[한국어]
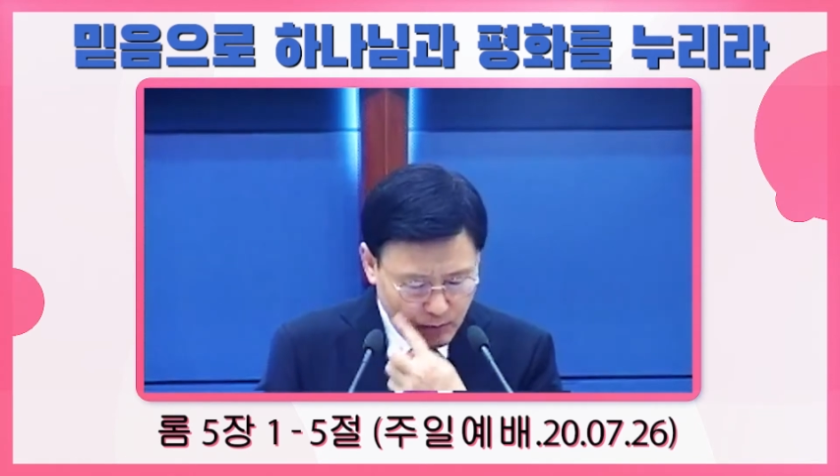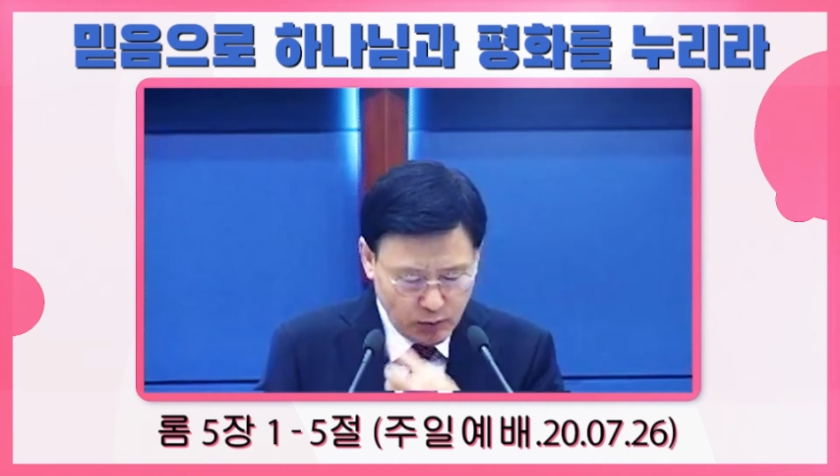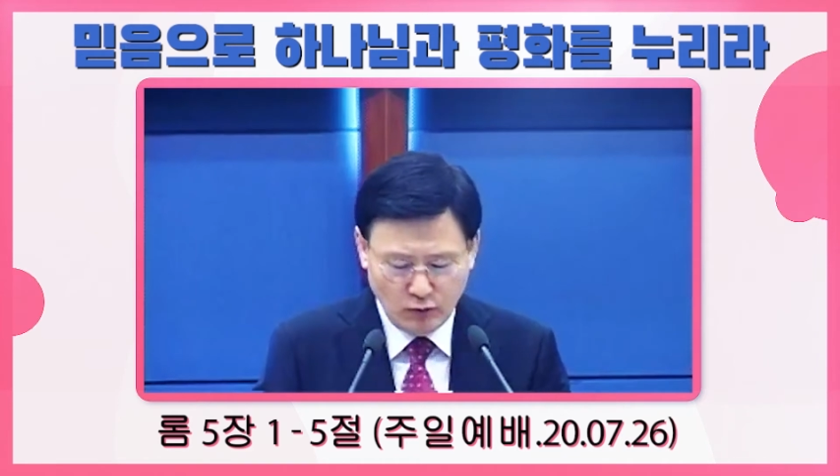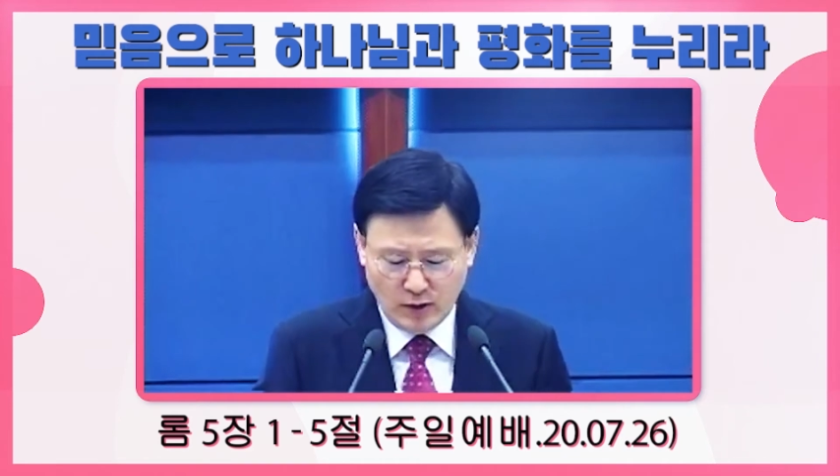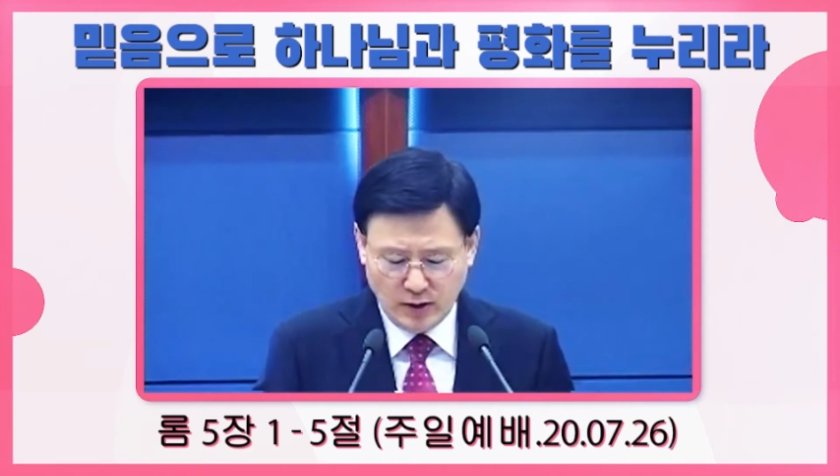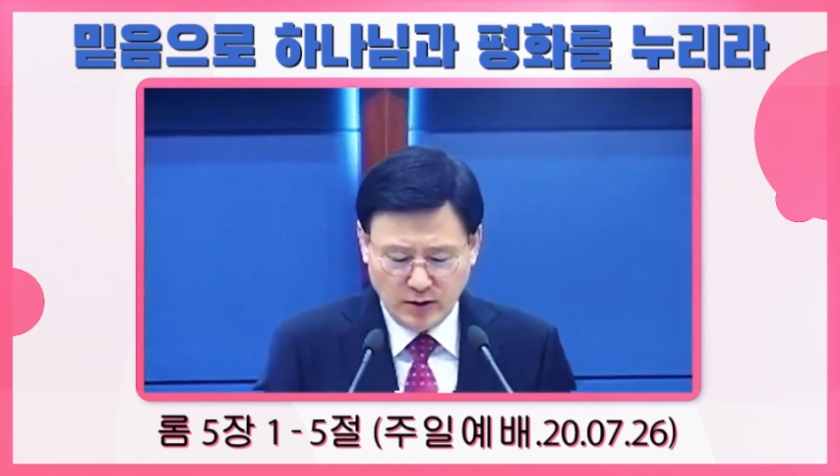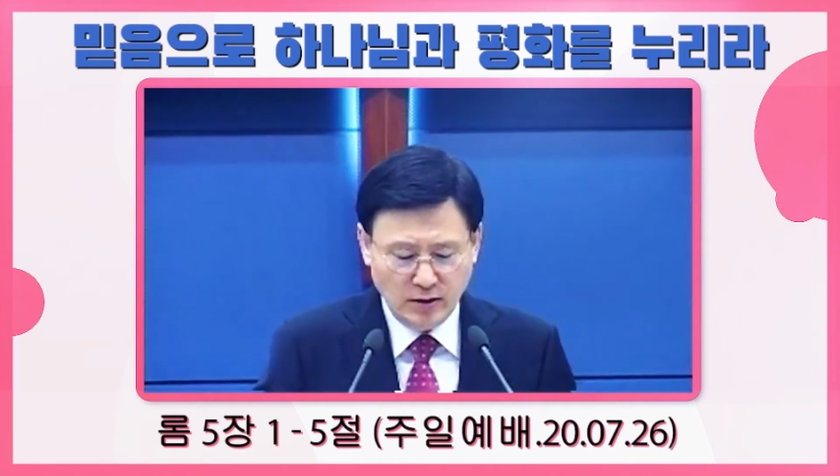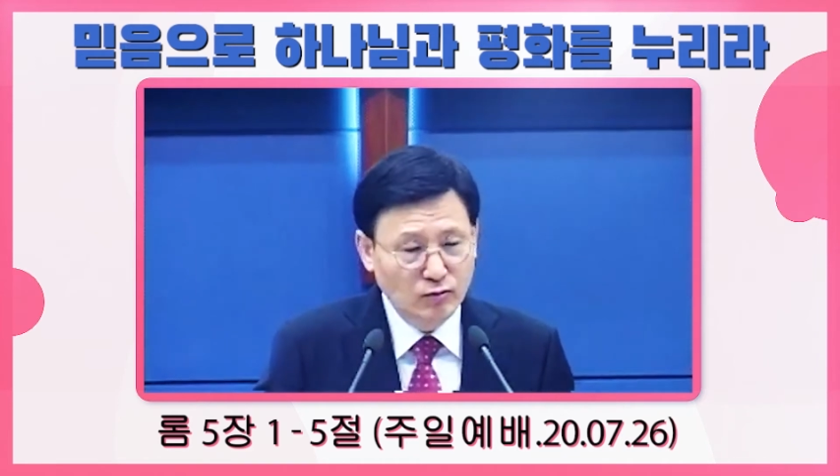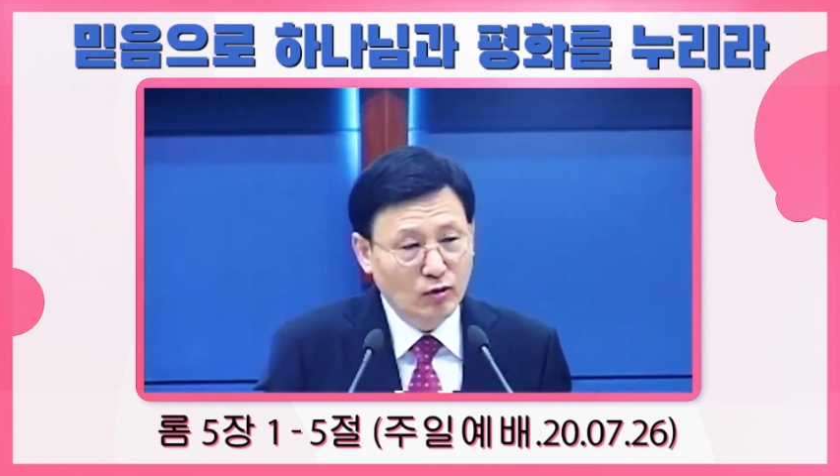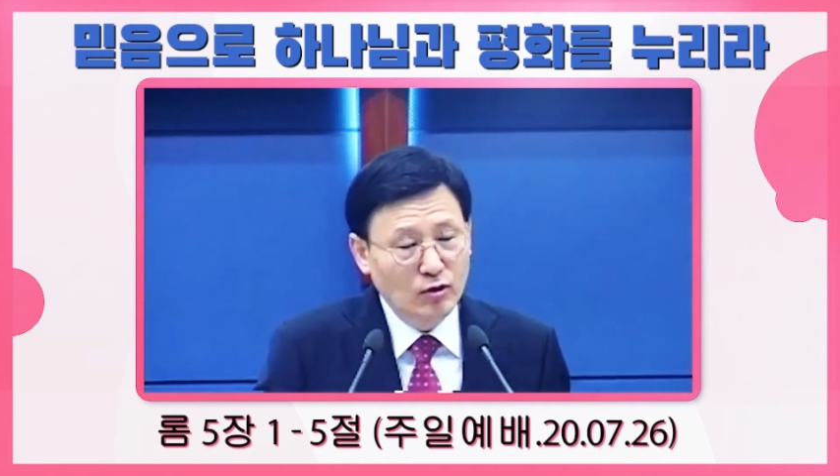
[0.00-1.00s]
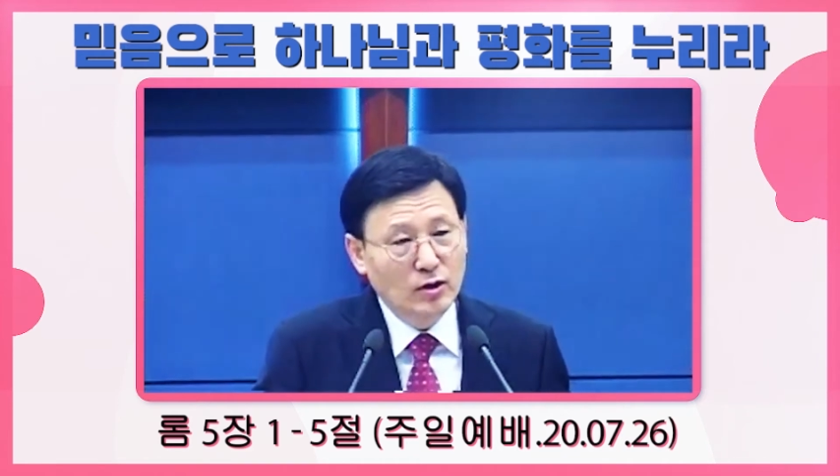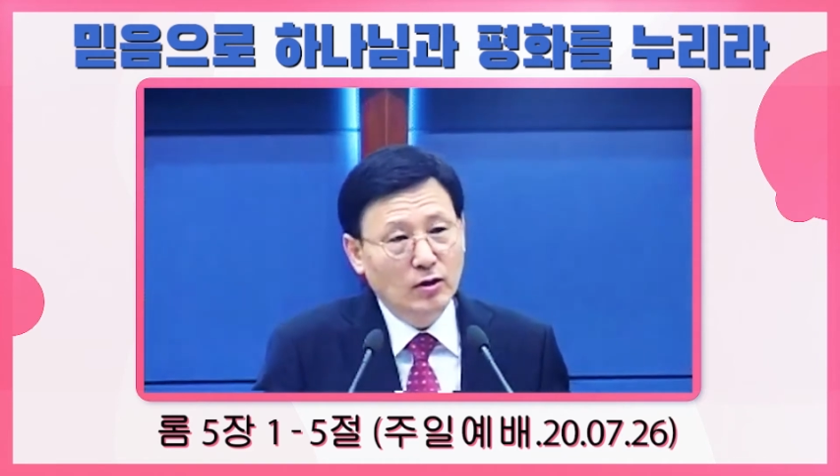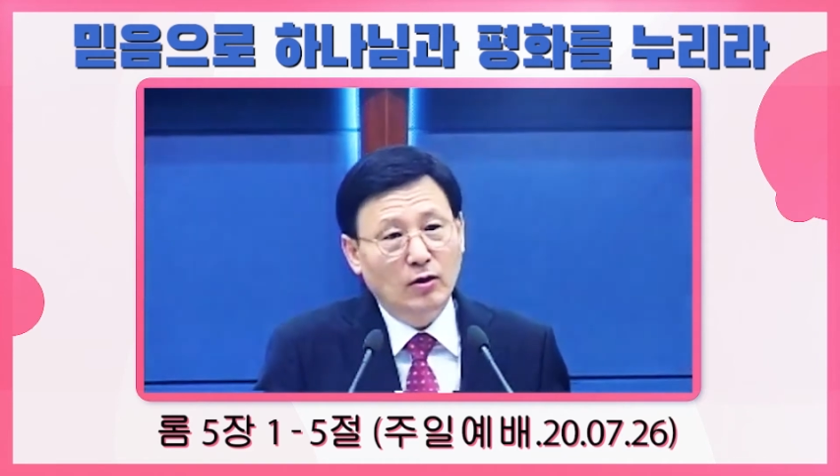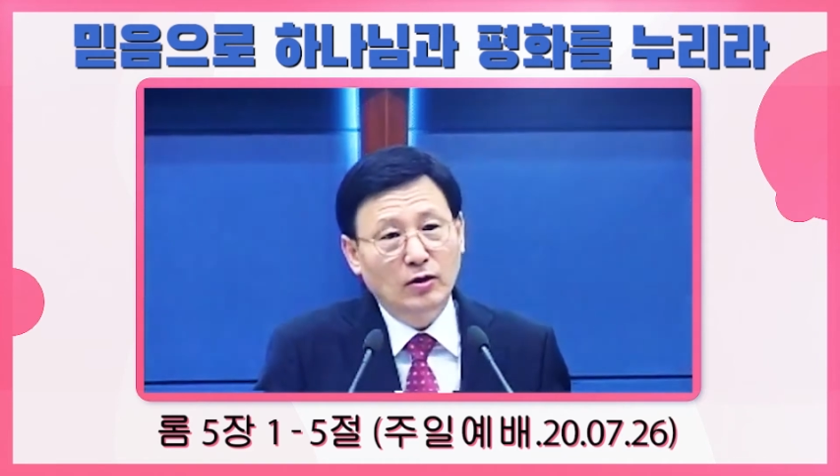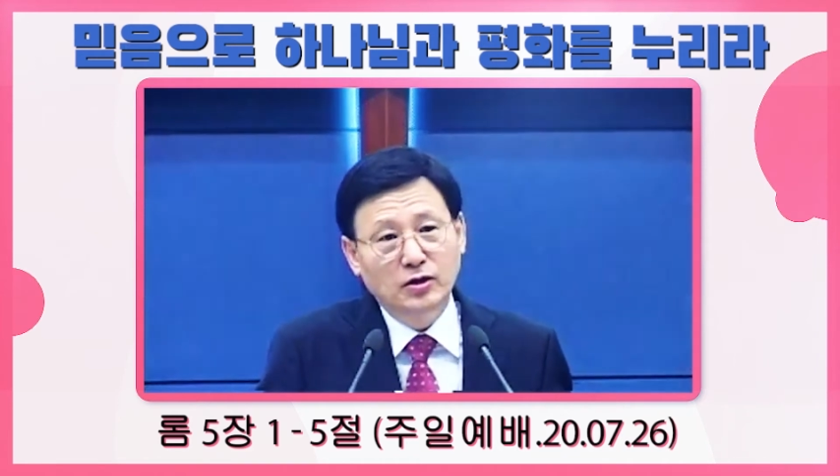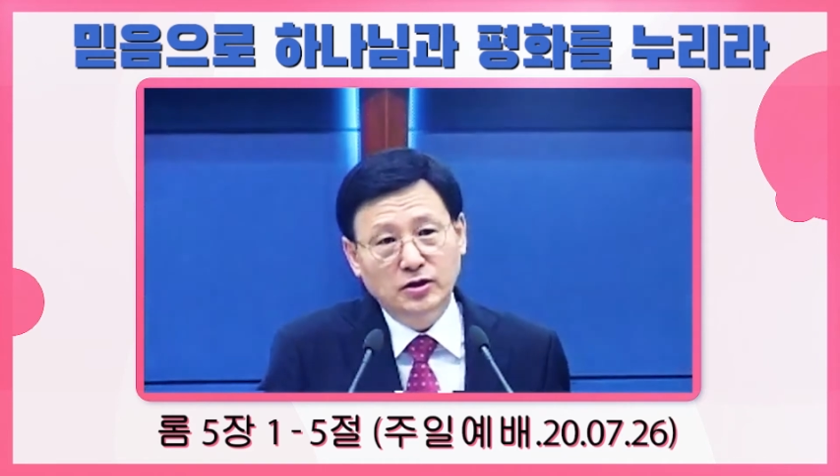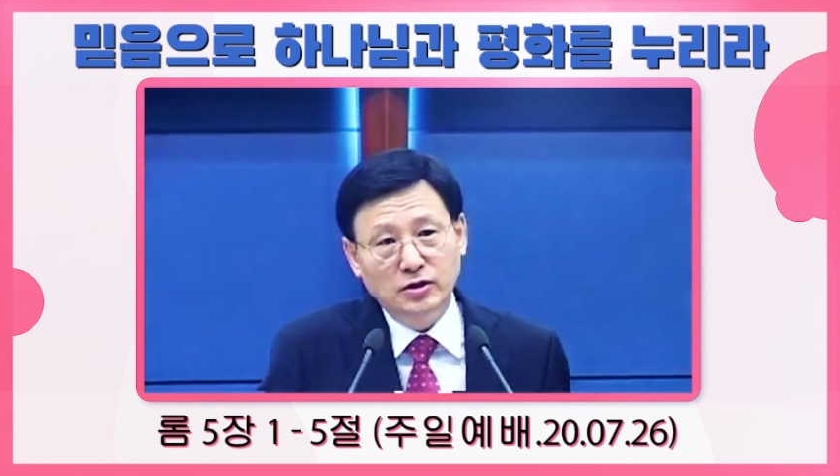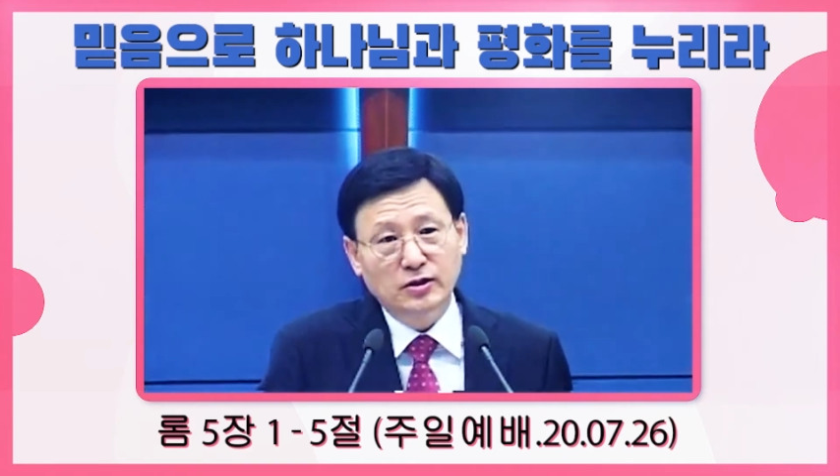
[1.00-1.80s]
평화는 뭘 얻어서